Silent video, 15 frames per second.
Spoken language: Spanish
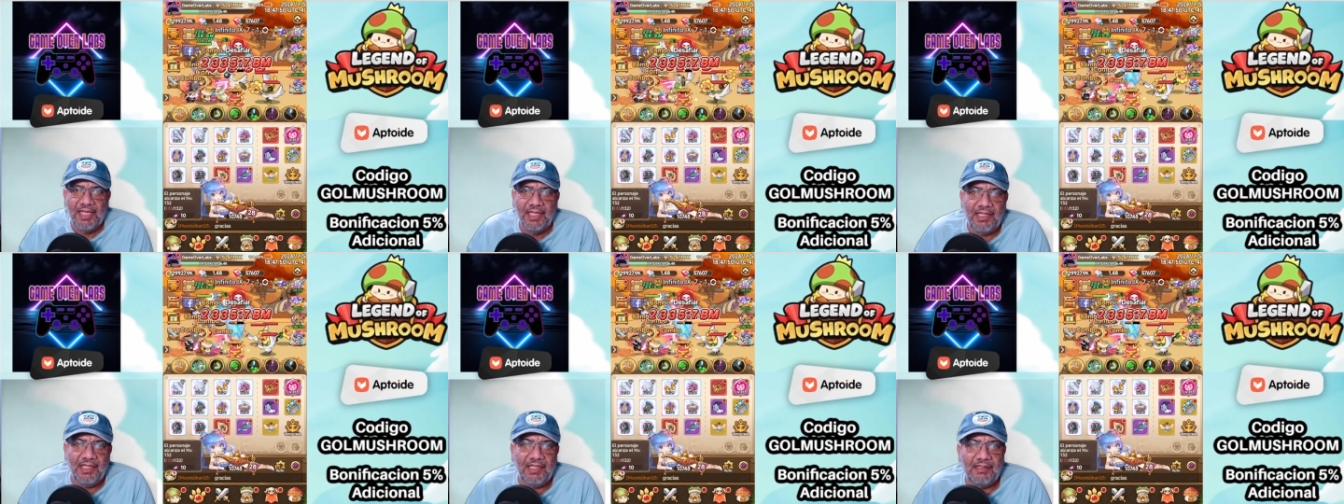
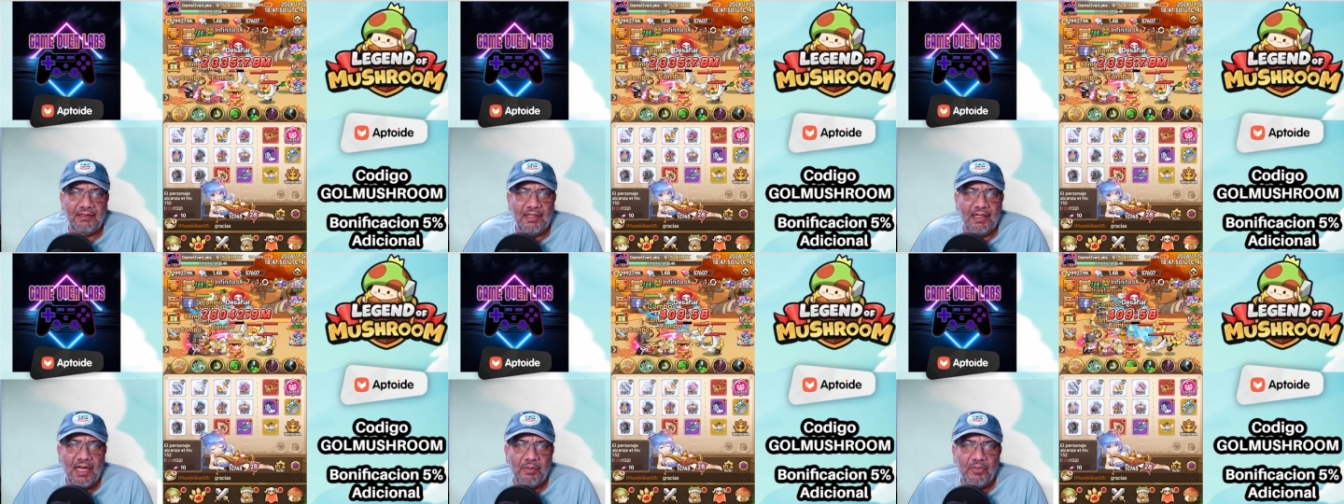y
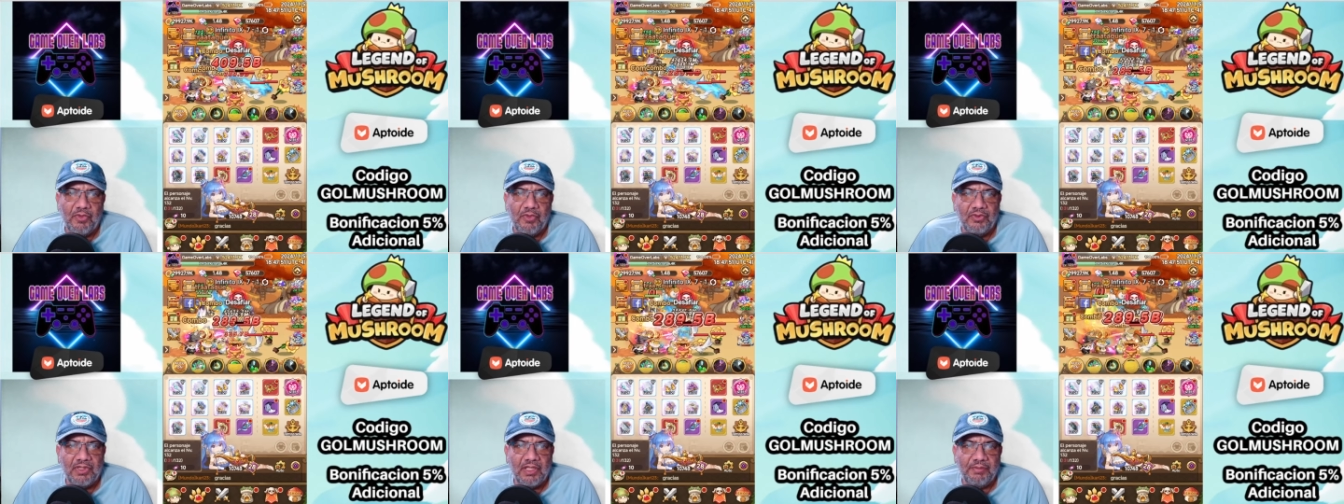tenemos
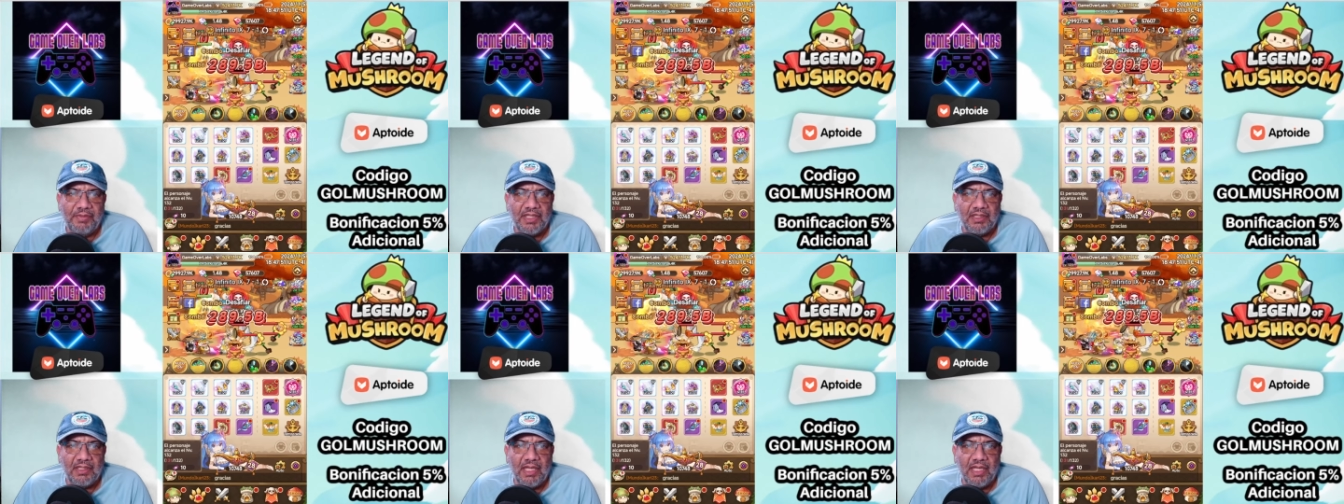
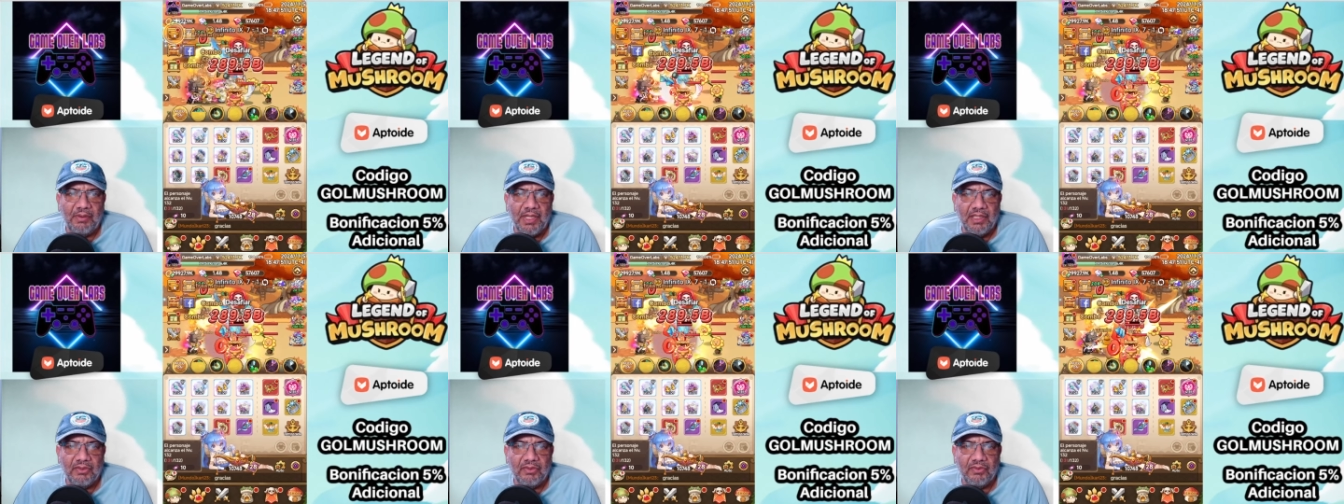justamente
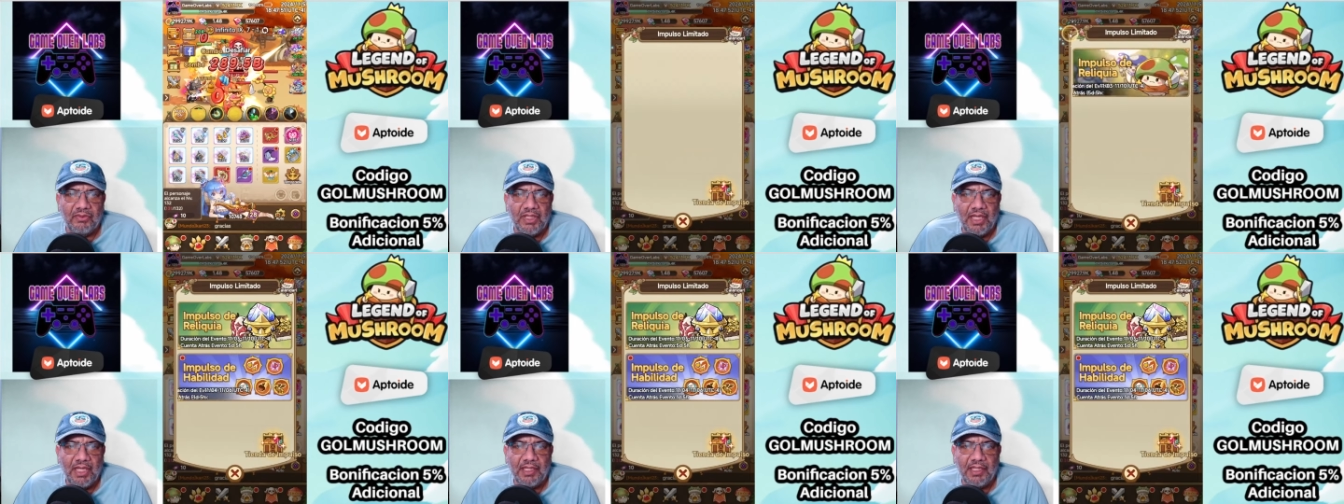eventos
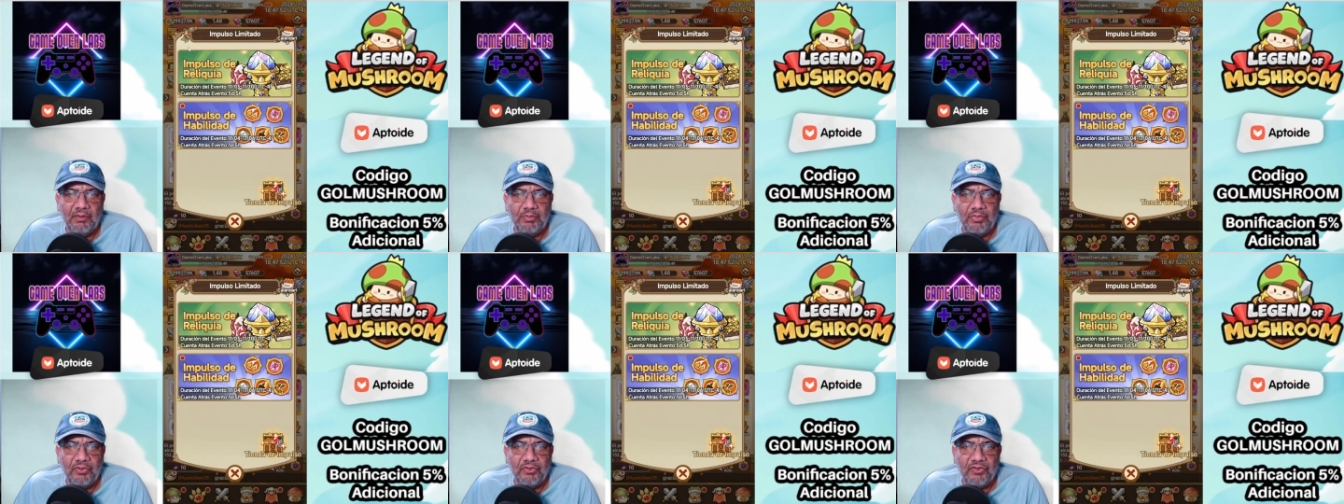de
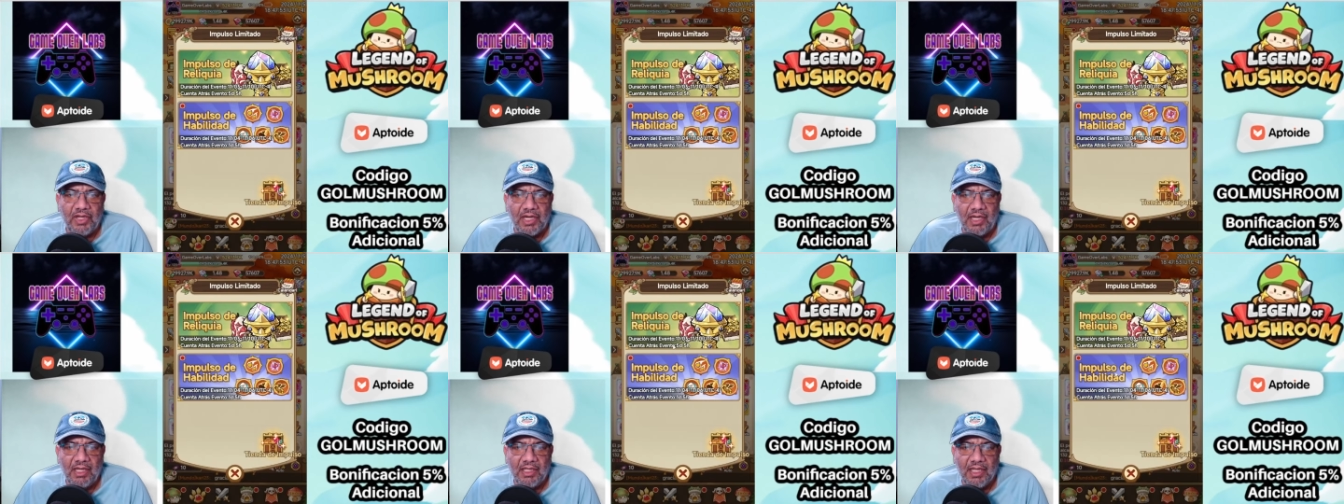impulso de
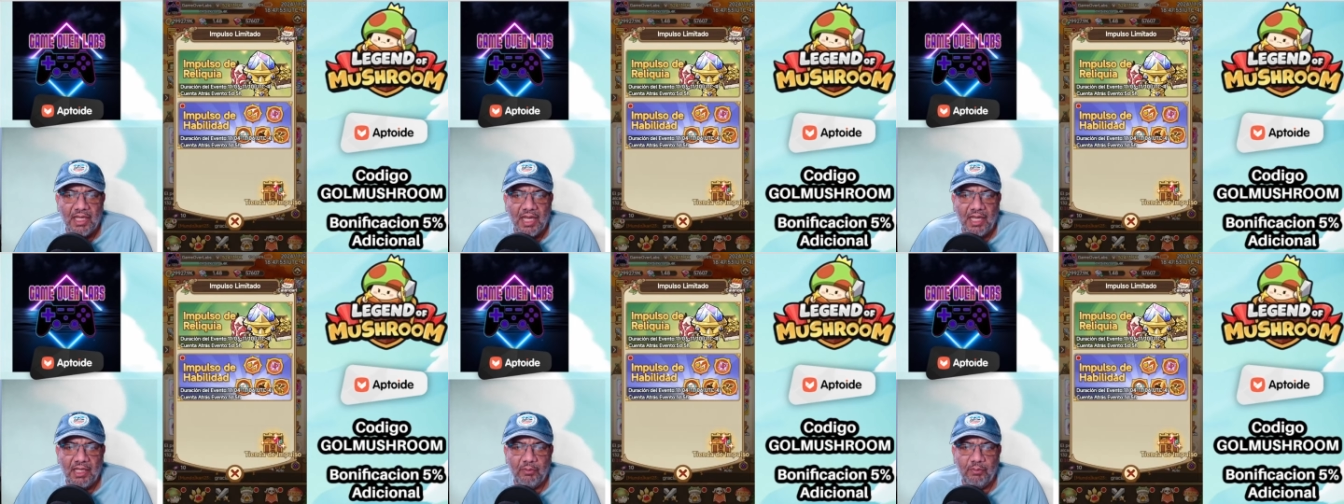
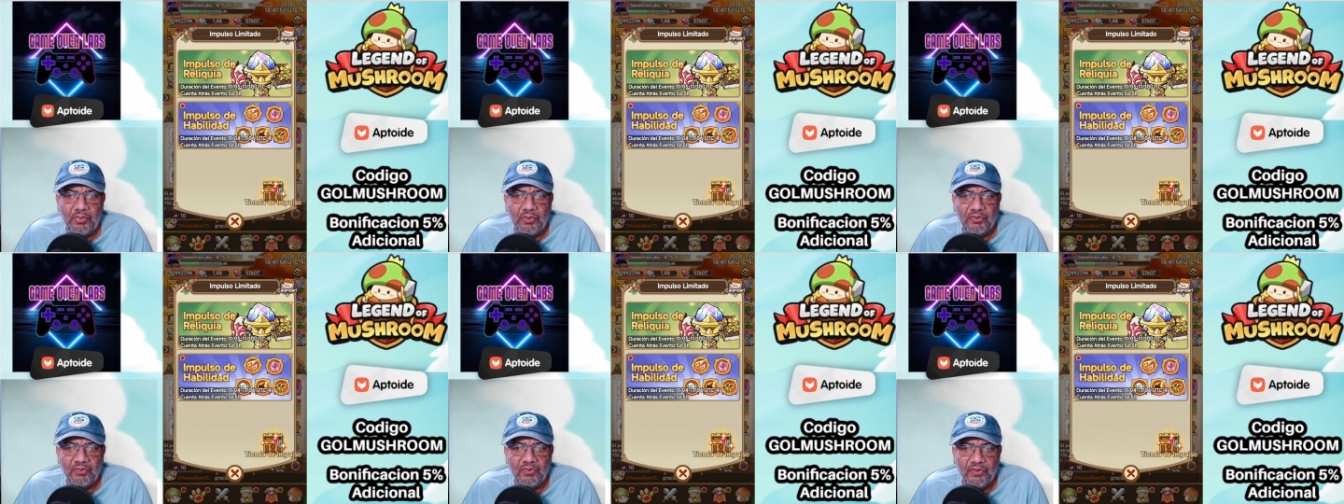reliquia e
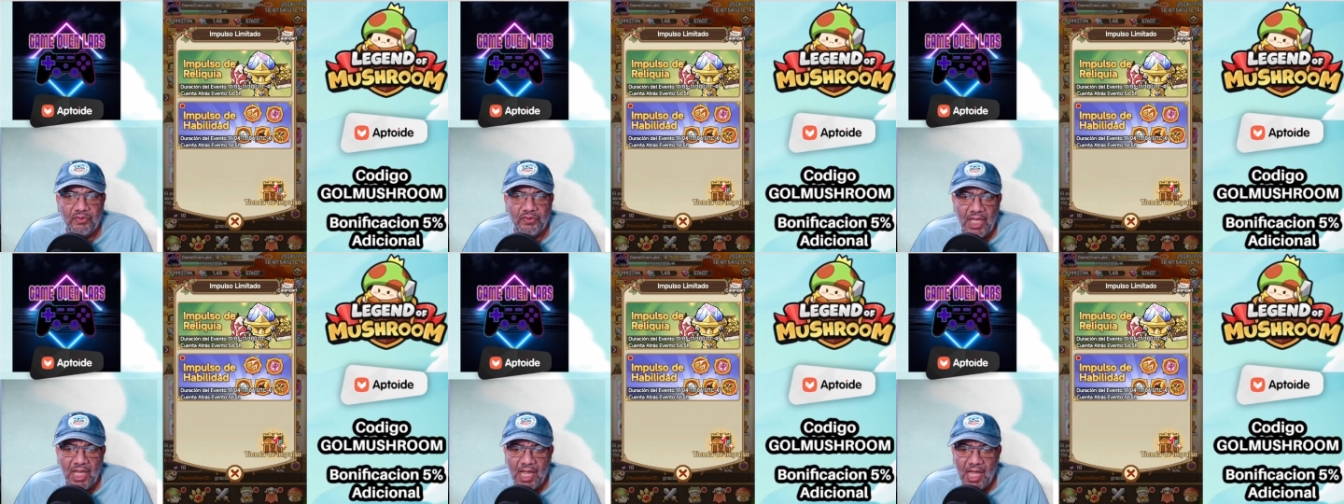impulso
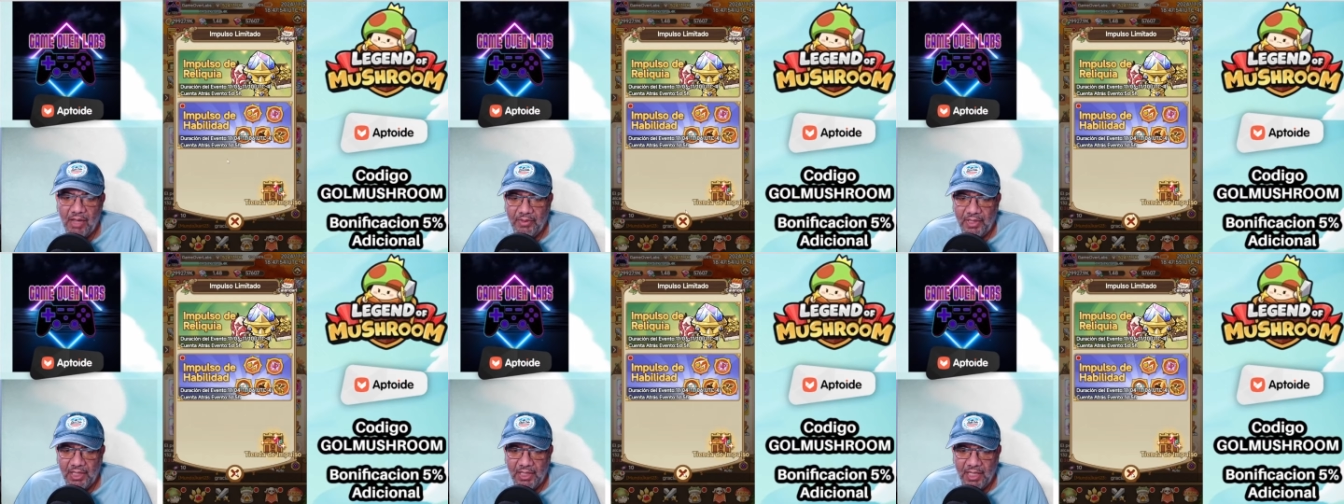de
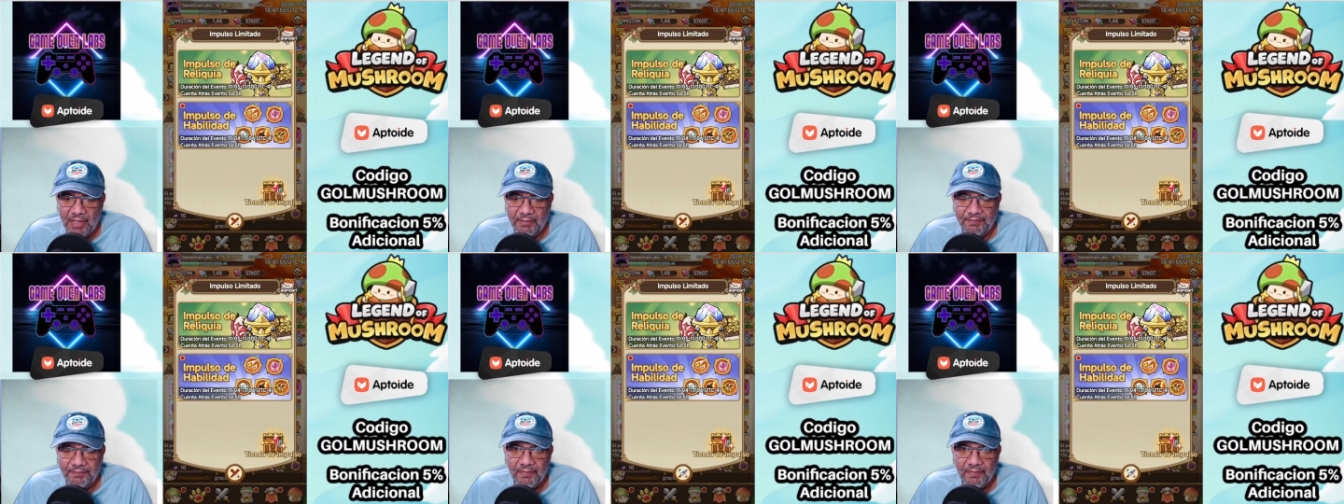habilidad.